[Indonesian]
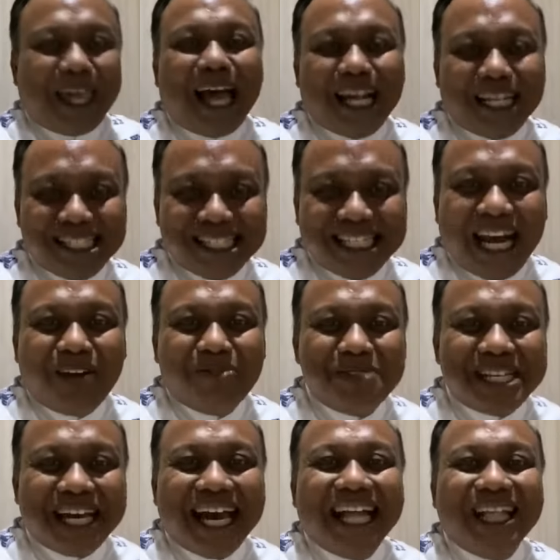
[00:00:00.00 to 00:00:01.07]
Salam
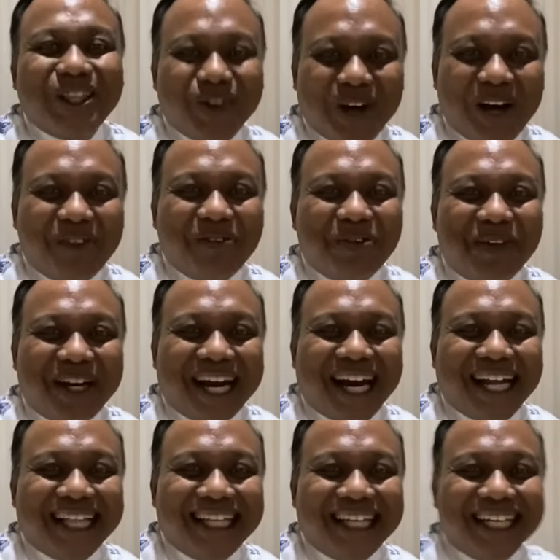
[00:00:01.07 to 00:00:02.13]
sehat Tuhan
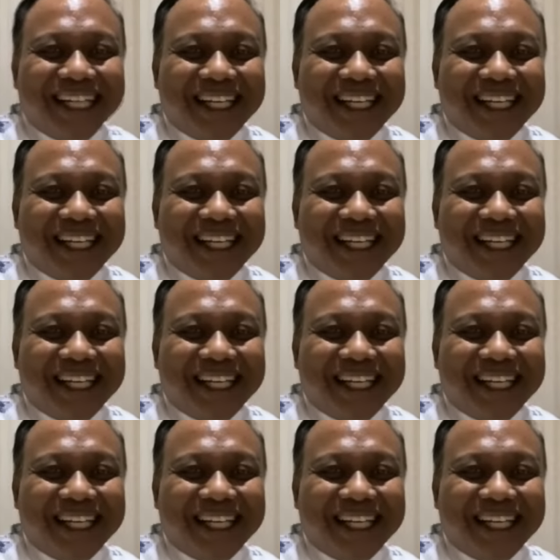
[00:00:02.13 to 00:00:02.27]
memberkati.